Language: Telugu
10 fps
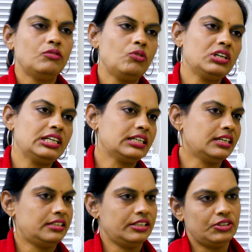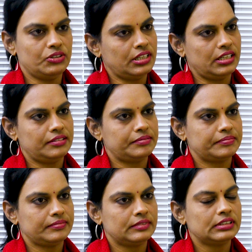వాటర్ కంటెంట్ ఉండాలి
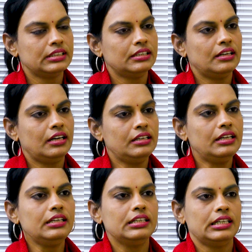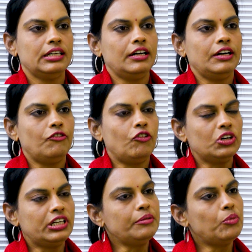అంటే
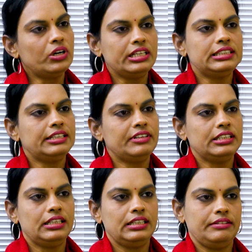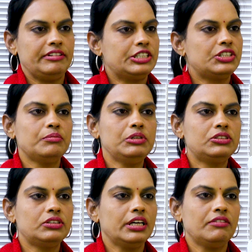వాటర్ బాడీస్ ఏవైతే
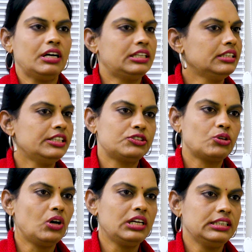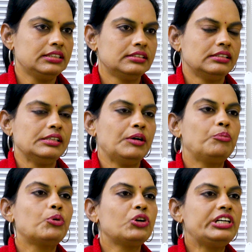వెజిటబుల్స్ ఉన్నాయో వాటిని తీసుకోవాలి
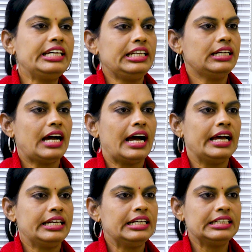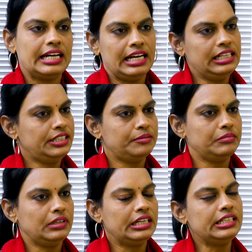ప్రోటీన్ ఐరన్ కాల్షియం
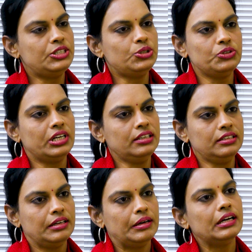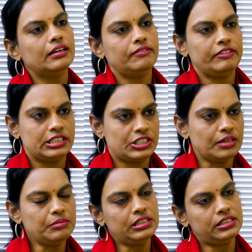రిచ్ ఉన్న
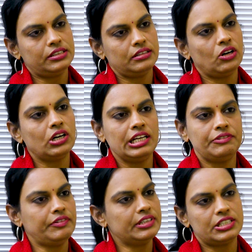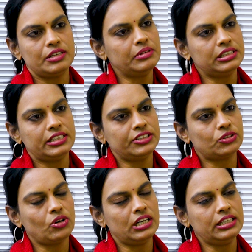వెజిటబుల్స్ ఆర్ లీఫీ వెజిటబుల్స్
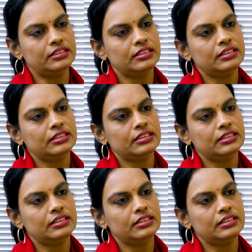తీసుకోవాలి